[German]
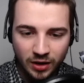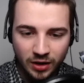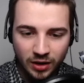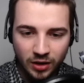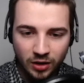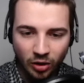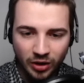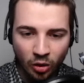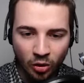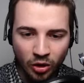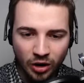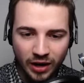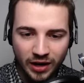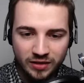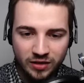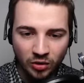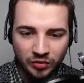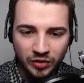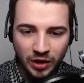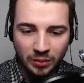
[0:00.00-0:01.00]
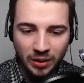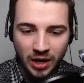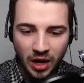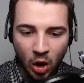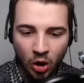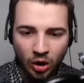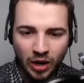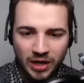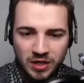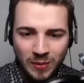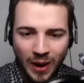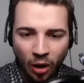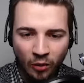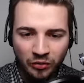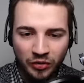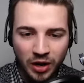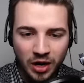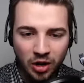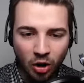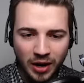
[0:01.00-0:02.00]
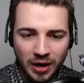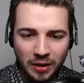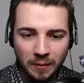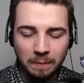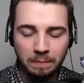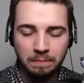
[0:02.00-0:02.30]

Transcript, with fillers: Leute, hört doch jetzt auf damit. Hört doch jetzt mal auf, Leute.